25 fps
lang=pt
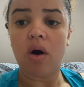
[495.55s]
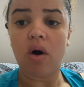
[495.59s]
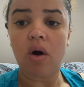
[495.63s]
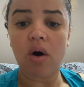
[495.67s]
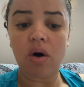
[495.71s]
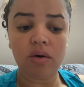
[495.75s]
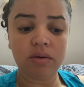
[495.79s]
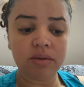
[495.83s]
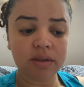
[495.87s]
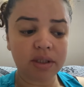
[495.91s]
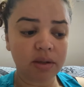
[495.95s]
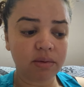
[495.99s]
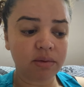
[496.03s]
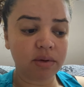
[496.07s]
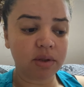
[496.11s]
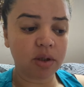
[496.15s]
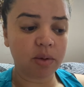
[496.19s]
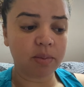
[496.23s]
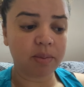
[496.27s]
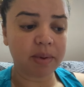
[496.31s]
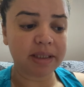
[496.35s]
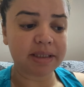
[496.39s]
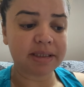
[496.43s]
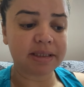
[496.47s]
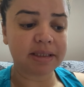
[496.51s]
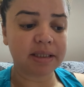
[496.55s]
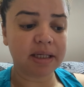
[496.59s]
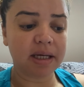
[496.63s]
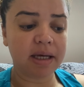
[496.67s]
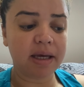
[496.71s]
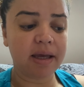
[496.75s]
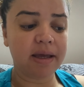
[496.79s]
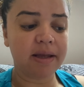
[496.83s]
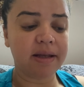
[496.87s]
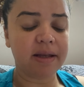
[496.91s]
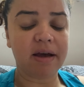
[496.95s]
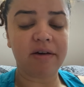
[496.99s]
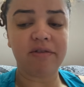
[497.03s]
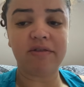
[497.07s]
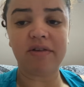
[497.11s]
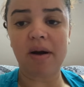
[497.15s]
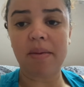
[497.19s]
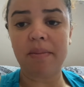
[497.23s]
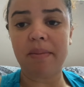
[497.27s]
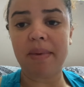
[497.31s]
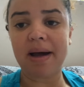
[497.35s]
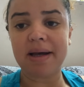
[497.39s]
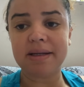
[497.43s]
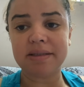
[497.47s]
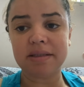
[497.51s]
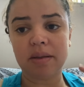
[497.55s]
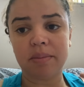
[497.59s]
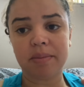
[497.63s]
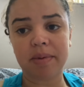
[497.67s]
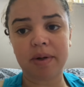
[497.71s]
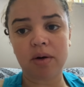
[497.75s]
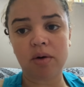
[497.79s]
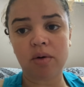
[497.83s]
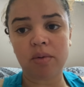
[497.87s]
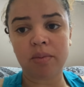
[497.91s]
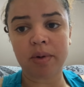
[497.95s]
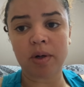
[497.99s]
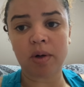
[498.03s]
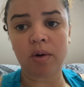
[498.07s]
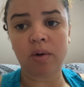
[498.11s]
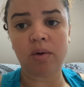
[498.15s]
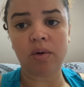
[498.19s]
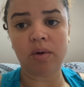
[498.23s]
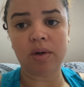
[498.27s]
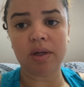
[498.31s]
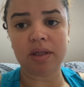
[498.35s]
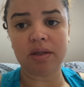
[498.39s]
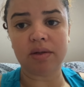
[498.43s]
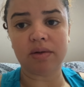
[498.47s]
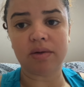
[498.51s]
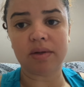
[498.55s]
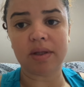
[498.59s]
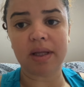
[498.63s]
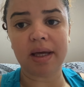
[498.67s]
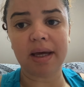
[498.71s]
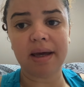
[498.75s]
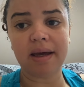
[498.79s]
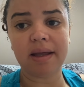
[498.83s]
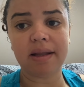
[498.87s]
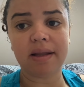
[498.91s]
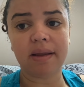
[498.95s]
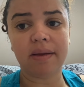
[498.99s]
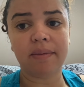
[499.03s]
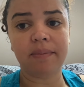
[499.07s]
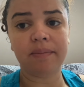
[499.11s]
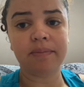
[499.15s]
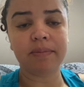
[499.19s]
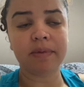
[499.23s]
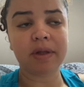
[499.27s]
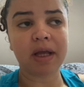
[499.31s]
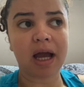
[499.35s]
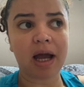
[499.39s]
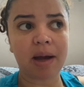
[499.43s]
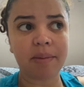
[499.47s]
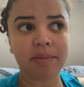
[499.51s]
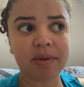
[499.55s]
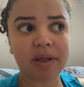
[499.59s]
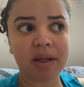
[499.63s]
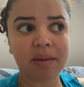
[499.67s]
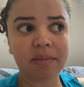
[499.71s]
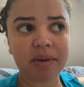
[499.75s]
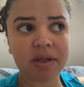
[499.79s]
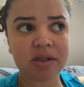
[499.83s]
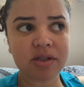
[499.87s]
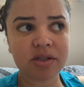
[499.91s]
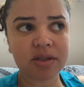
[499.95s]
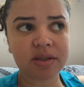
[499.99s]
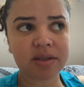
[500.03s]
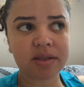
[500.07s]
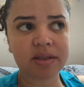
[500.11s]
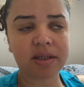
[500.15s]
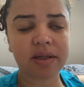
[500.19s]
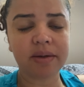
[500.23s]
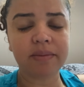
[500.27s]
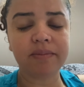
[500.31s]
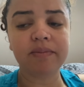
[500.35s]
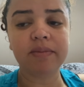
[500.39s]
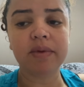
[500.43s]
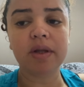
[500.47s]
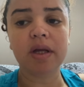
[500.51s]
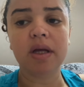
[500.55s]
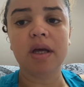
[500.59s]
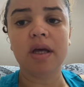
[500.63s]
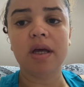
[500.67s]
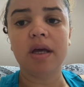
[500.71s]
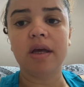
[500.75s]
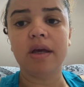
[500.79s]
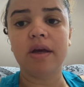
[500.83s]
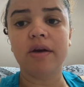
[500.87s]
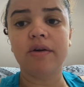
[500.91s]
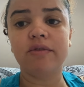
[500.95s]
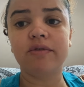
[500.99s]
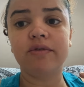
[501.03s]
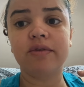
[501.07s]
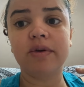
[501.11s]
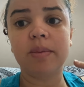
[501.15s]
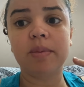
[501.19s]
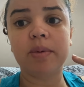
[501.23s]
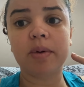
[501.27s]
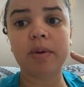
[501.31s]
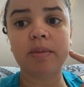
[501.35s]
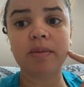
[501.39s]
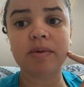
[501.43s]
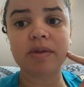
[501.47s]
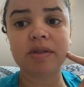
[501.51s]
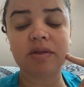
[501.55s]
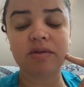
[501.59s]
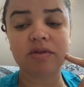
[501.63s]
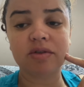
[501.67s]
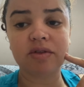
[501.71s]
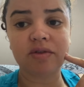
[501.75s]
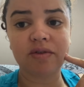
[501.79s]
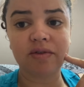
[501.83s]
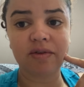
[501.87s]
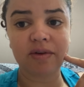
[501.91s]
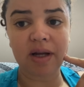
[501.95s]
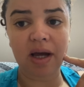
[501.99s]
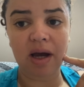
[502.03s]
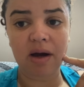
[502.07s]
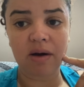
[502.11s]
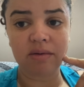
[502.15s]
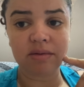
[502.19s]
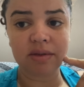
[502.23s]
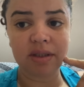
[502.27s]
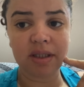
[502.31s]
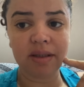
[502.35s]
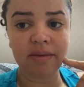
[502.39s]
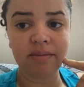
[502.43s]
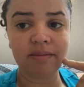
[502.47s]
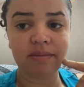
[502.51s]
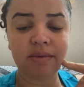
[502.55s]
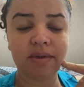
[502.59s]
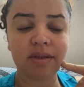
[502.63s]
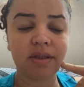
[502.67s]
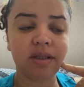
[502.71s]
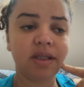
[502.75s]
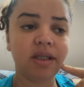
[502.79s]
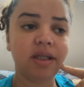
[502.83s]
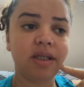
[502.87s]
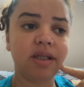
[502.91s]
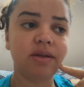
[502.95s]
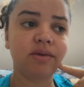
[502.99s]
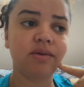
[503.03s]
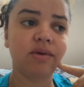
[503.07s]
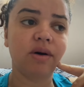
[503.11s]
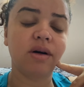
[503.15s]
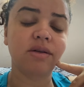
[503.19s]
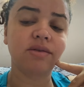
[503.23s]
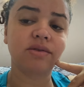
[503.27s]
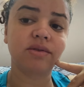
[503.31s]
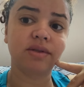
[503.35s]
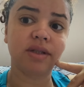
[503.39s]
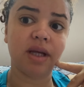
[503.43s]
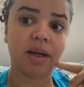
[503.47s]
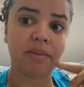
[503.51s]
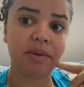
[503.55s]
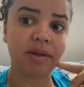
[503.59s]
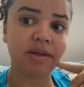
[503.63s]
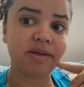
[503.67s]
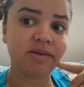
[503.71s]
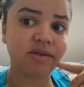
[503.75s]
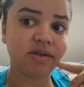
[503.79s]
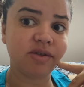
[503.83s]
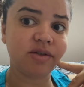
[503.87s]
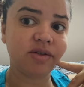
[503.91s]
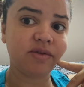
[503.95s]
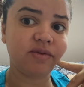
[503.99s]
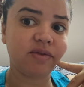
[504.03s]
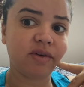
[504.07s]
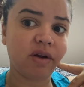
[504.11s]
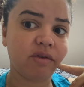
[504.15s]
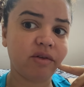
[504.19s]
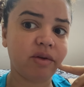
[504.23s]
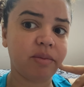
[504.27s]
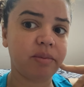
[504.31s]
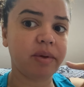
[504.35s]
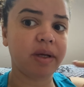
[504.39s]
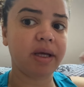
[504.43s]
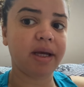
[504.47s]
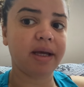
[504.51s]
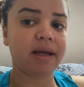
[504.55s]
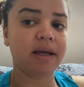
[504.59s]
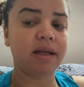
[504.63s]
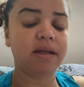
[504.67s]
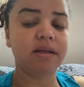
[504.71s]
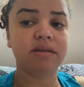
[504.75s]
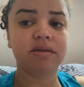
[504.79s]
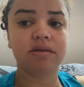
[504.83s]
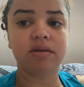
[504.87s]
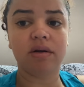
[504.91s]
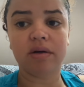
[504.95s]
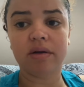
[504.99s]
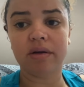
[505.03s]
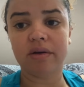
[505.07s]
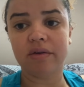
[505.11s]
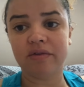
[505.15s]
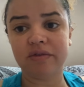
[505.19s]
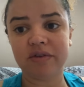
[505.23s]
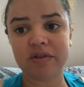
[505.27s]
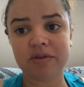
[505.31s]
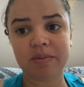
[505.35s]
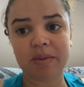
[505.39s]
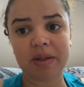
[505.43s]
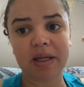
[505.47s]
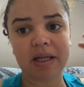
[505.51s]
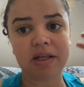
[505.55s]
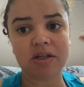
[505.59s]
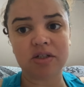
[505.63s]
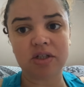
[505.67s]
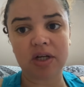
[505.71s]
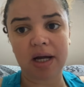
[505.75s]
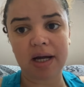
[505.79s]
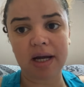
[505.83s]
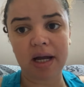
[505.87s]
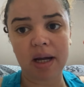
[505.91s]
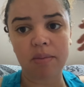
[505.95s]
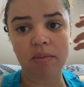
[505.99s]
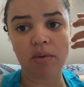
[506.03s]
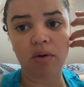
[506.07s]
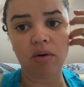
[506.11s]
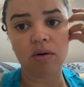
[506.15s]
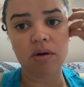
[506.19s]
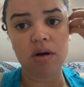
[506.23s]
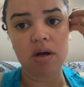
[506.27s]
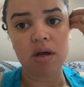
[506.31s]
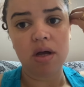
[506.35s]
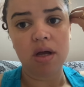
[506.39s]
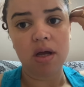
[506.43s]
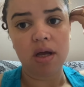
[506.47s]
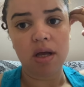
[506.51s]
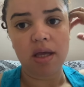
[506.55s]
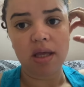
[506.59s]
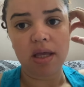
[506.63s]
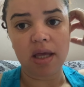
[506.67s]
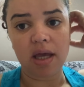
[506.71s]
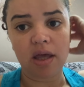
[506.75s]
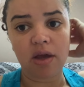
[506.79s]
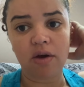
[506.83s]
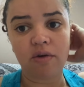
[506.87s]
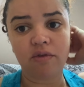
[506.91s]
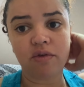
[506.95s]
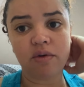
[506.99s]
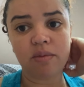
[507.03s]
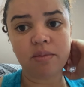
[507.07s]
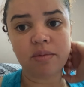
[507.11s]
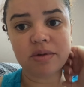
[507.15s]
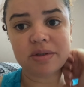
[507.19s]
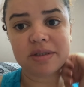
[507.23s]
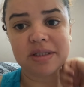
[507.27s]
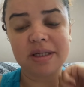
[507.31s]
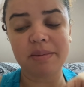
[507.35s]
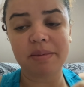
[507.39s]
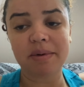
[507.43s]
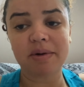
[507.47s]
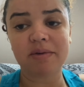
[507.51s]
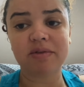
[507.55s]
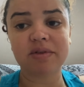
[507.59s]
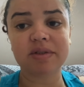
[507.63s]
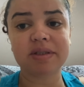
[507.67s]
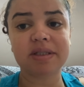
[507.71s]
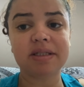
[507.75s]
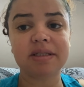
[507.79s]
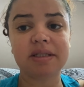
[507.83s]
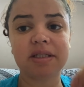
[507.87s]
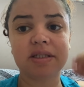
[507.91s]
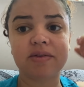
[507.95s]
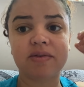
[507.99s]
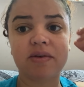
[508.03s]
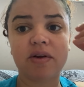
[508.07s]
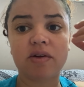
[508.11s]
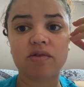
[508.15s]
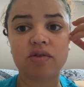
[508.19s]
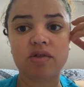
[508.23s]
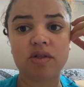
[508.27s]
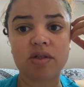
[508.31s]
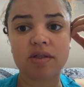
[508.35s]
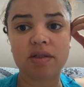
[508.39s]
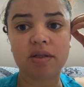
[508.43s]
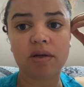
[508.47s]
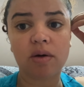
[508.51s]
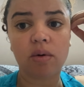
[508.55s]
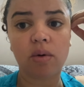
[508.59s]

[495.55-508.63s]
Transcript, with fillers: Ontem quando eu passei na farmácia para comprar o colírio dela, Rapidamente, assim, eu vi promoção de fralda e o Otto tá precisando de fralda porque aquele estoque que eu fiz pra ele já acabou. E aí eu vou mostrar pra vocês as fraldinhas que eu